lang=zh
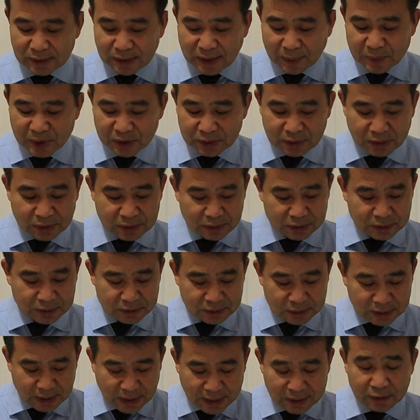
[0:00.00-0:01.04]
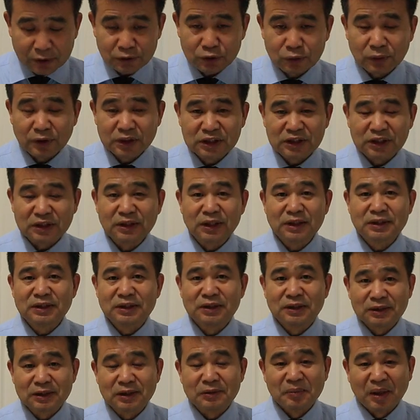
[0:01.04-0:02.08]
他们都是按照所行的
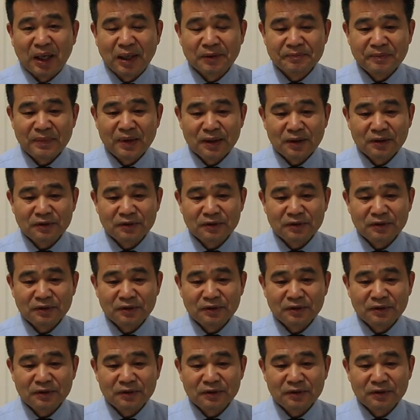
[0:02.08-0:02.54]
进行审判。